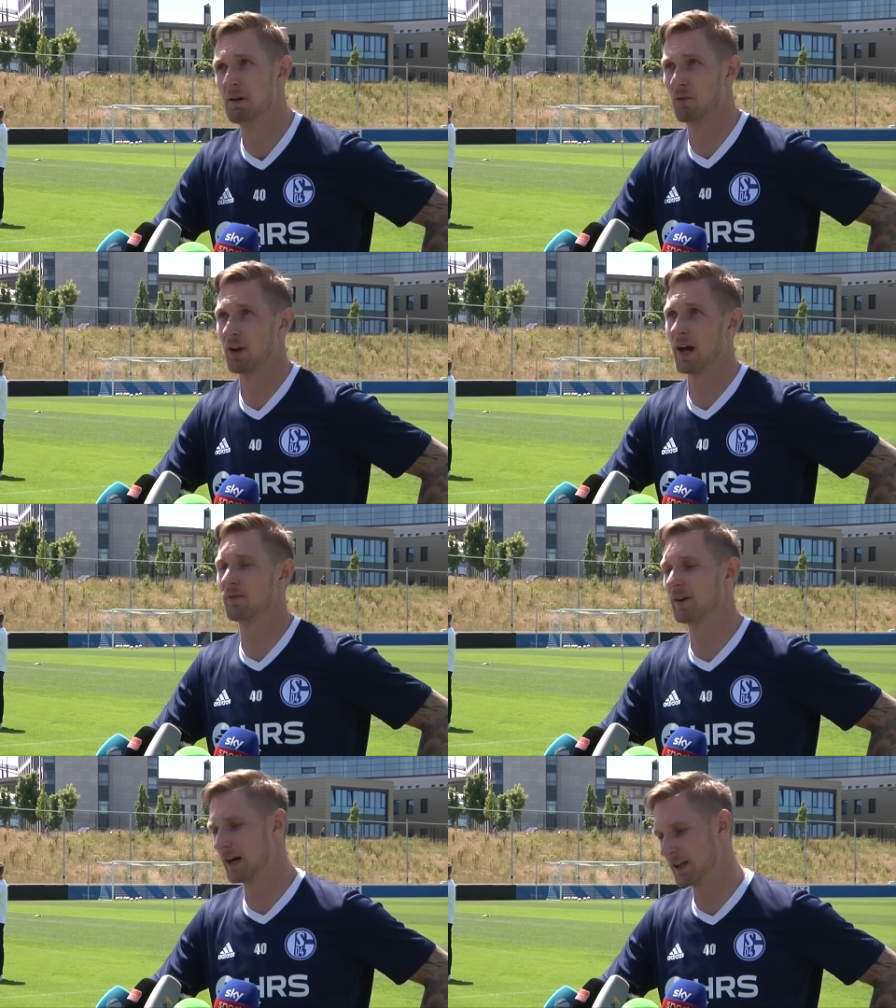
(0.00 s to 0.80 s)
von
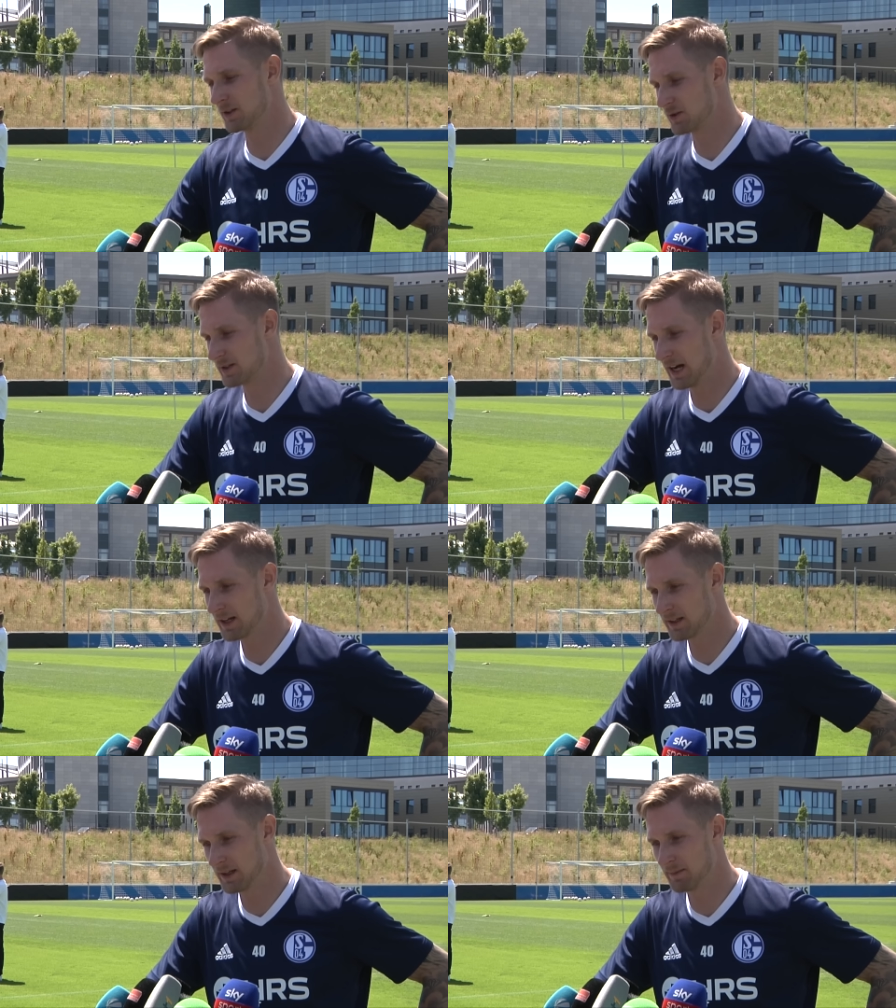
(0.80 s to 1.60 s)
Anfang an zu
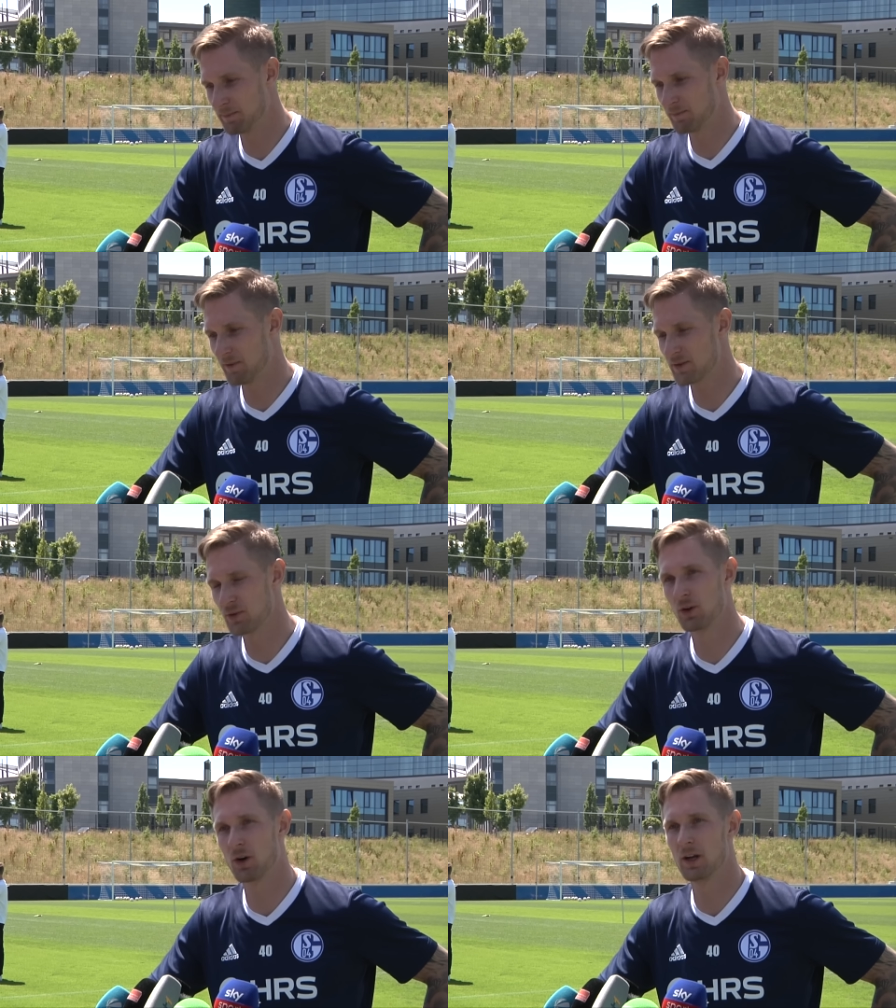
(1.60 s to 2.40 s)
sagen, ähm, was
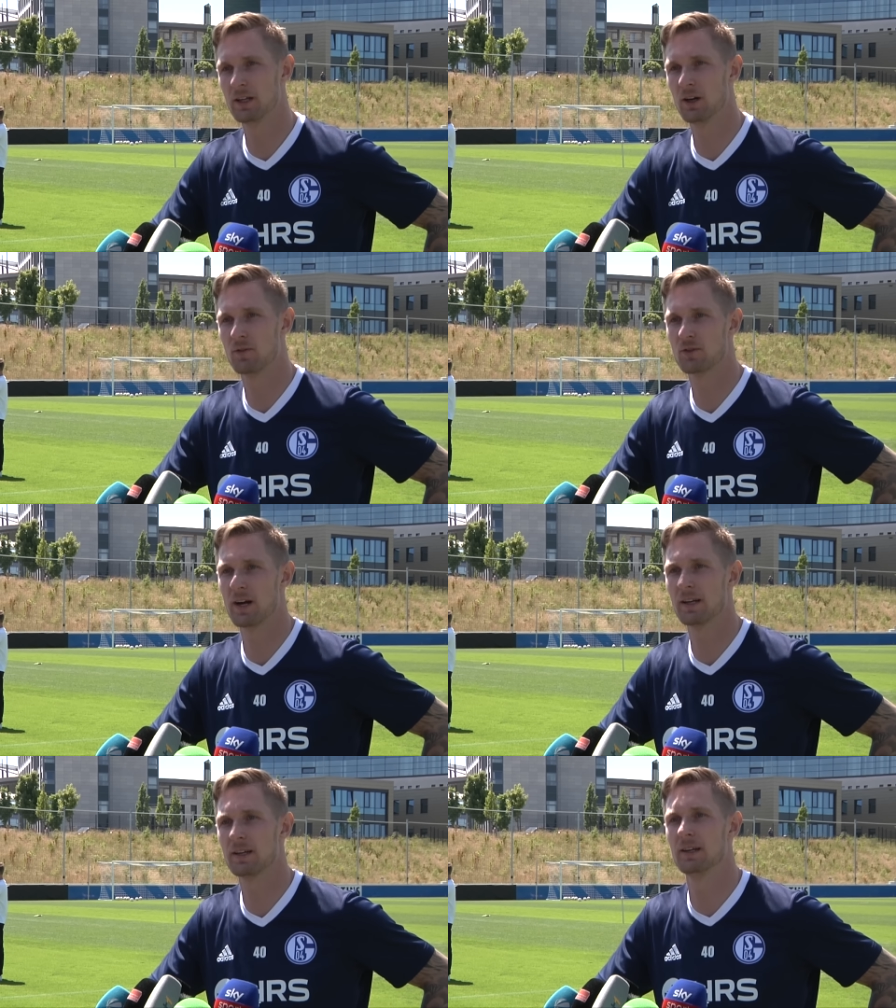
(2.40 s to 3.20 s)
für eine Rolle hier auf
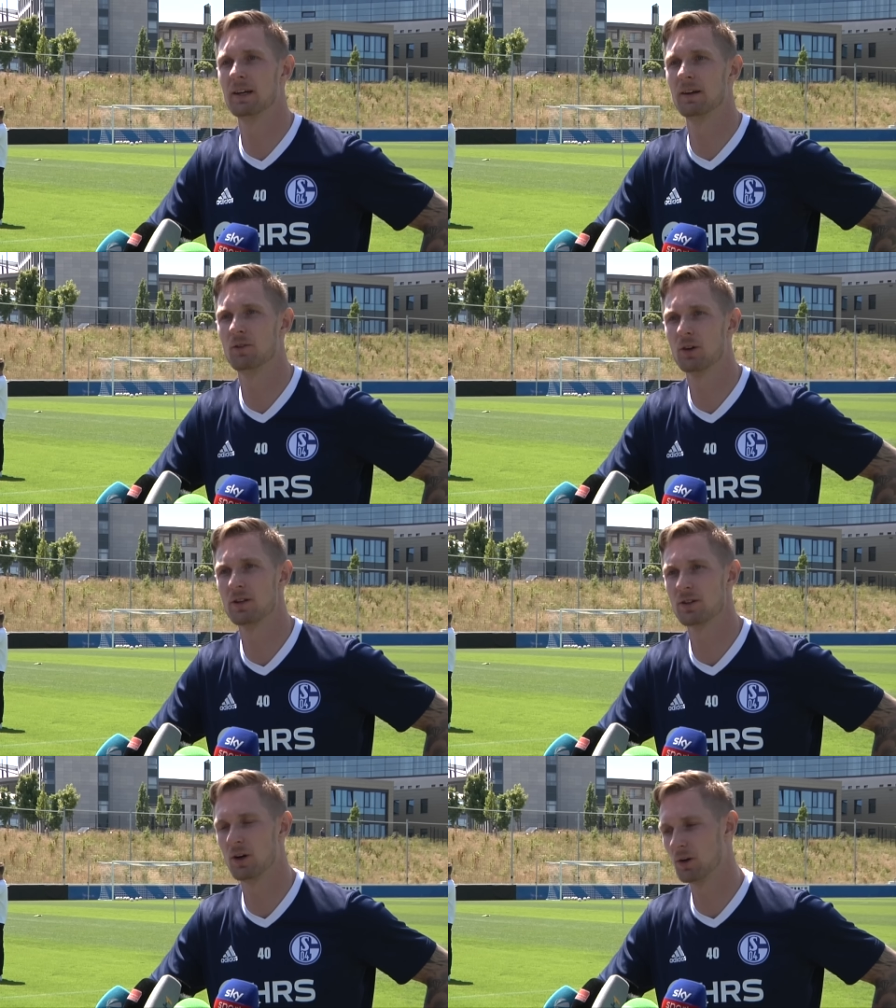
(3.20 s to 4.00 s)
Schalke äh,
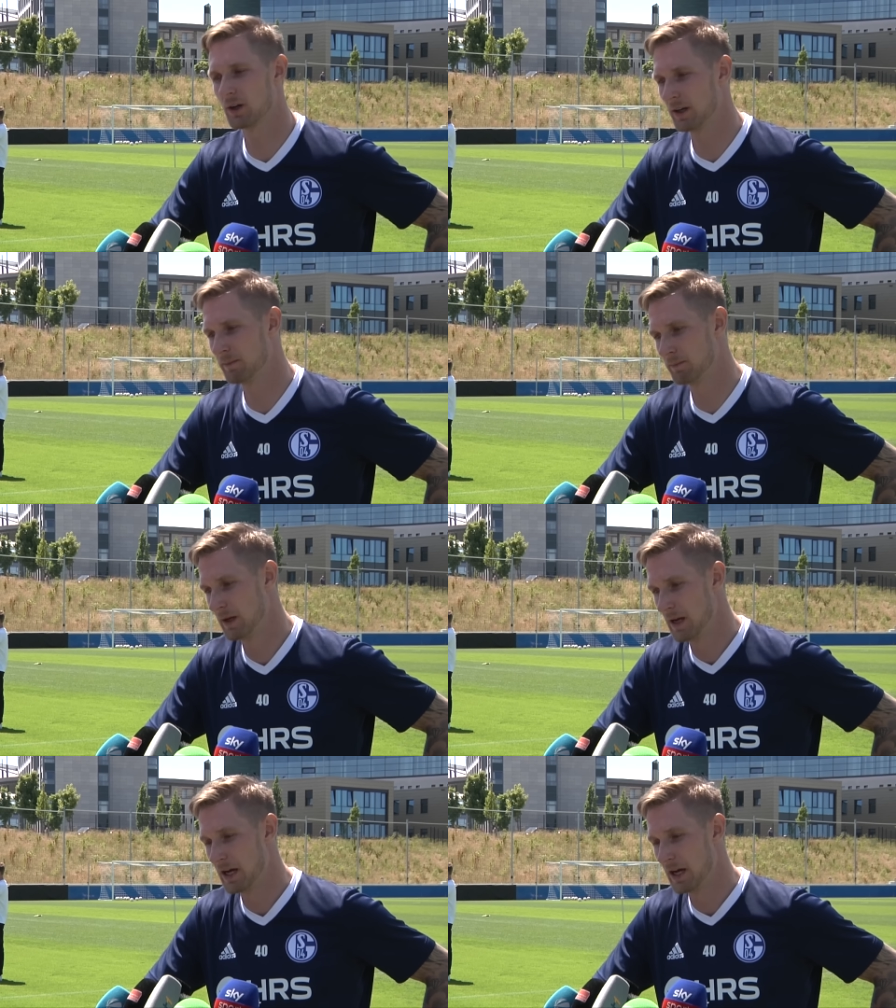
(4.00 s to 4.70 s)
wirklich auch ähm,